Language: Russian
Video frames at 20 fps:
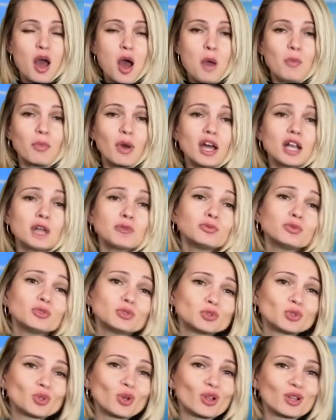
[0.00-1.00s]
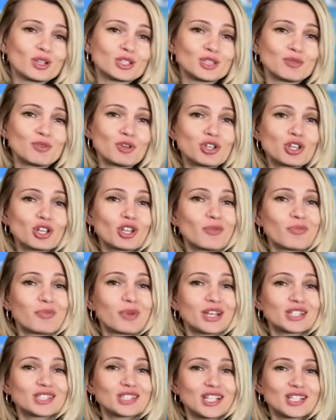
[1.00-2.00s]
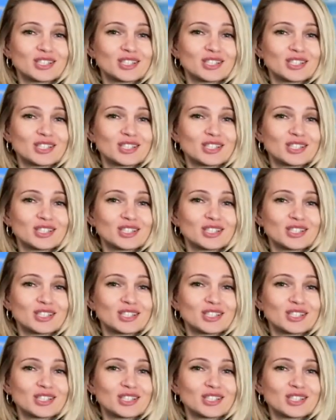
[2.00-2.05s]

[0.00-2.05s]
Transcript: Пара фунт-доллар завершила процесс